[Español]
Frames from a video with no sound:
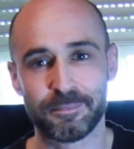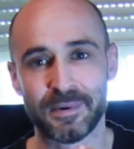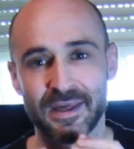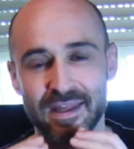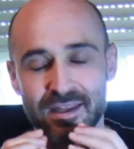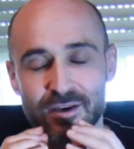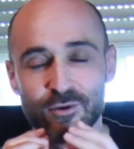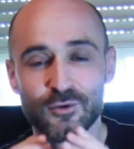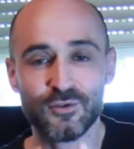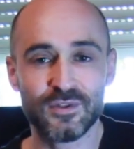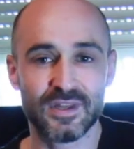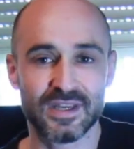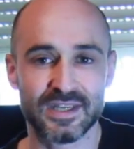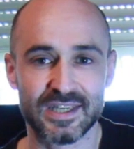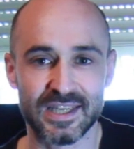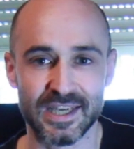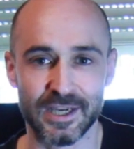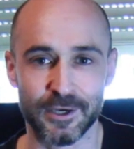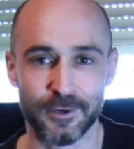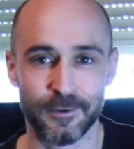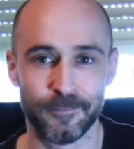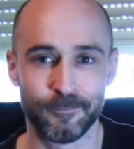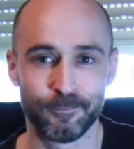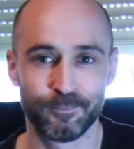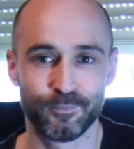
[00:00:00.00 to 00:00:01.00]
pedir un
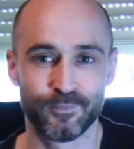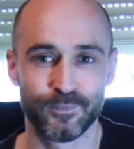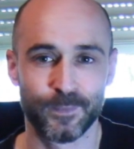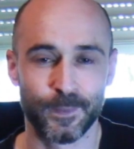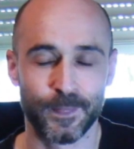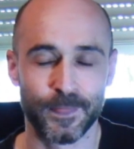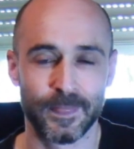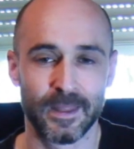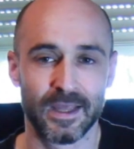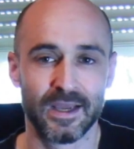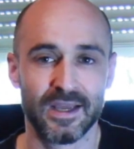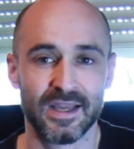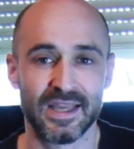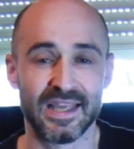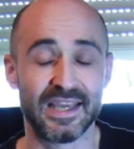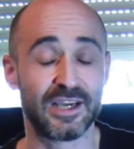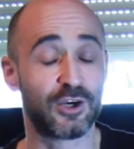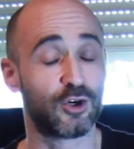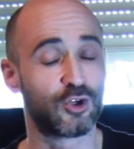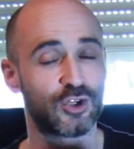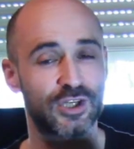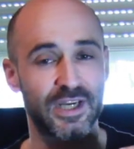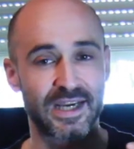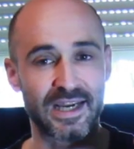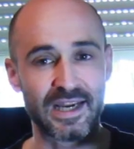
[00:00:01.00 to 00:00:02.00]
deseo y
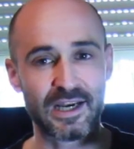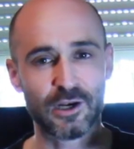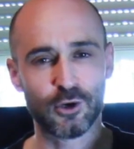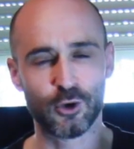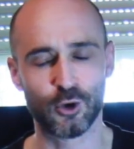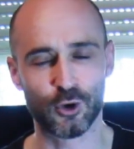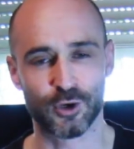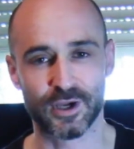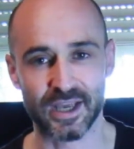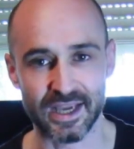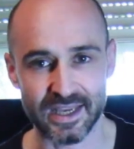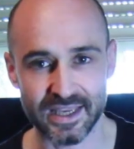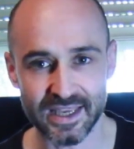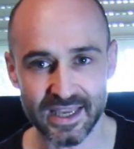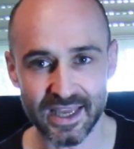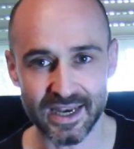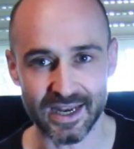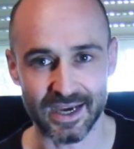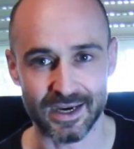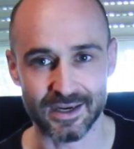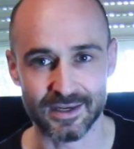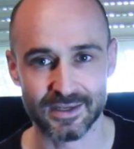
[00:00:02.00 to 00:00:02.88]
conseguir lo que quiera,